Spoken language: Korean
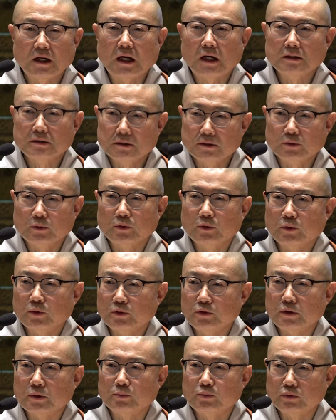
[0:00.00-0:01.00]

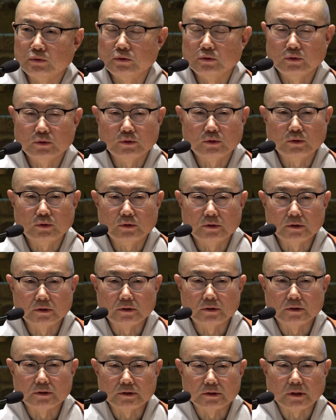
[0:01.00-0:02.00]
아직도 이제 불교의
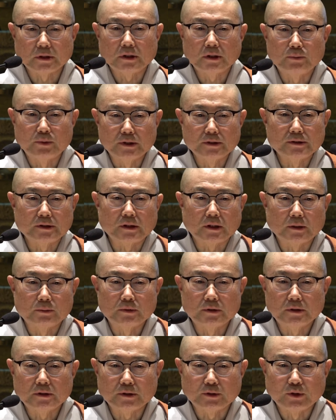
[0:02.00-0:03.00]
어떤 최대 명절
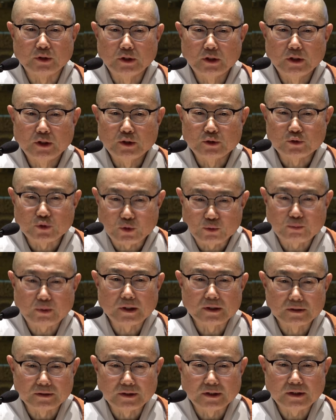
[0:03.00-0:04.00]
하면은
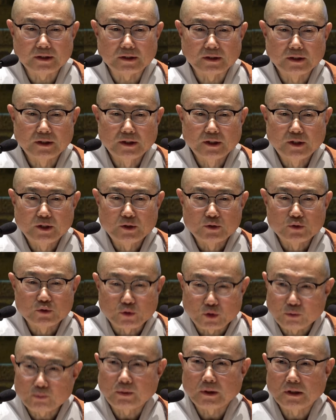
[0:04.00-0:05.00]
초팔인데,
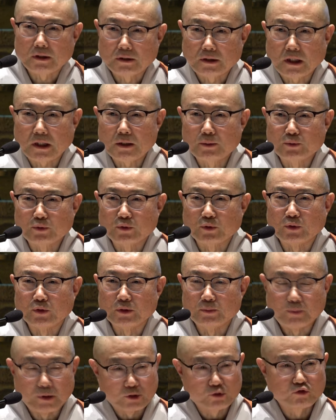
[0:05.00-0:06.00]
초팔 다음으로
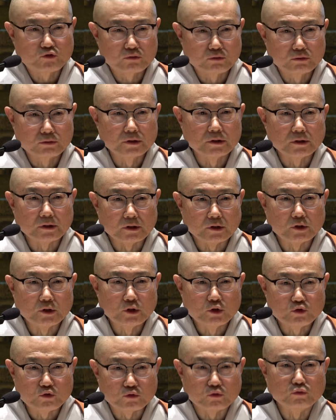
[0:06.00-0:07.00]
이 백중이
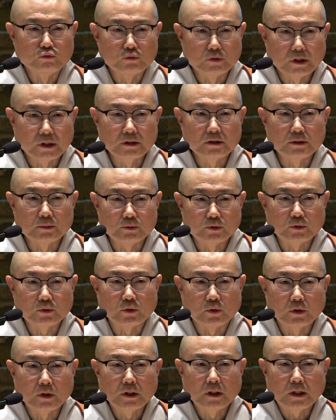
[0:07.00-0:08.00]
중요한
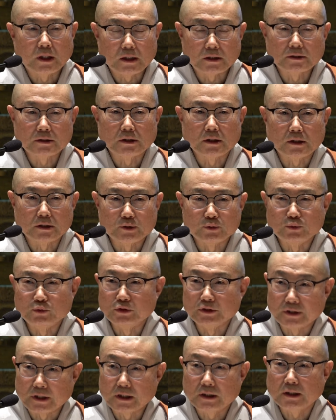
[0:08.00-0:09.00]
의미로 아직까지
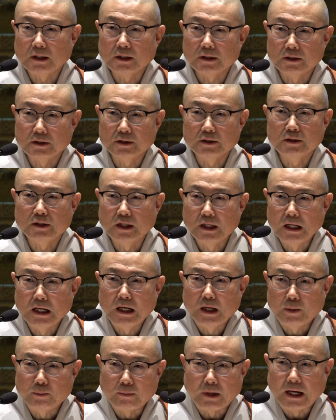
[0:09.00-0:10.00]
우리 생각에는
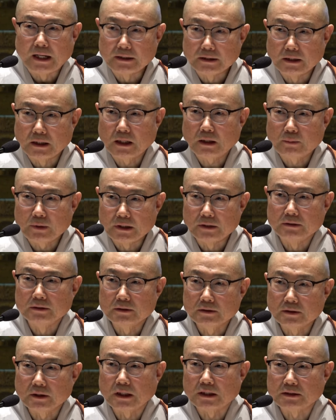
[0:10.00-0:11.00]
많이 남아
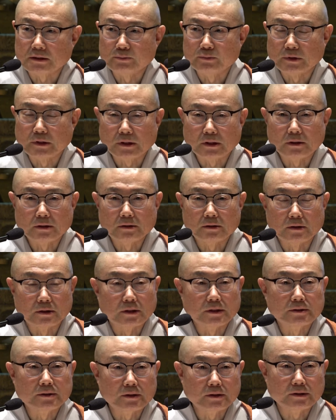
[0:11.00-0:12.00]
있는 것 같습니다.
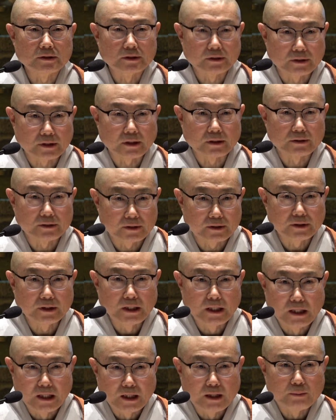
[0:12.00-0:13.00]
그래서 이렇게들
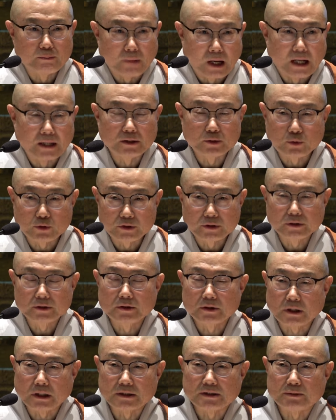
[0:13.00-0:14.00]
많이 오신
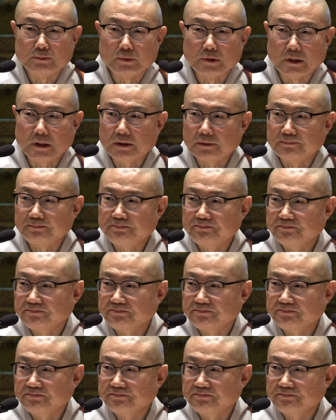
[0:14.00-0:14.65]
것 같습니다.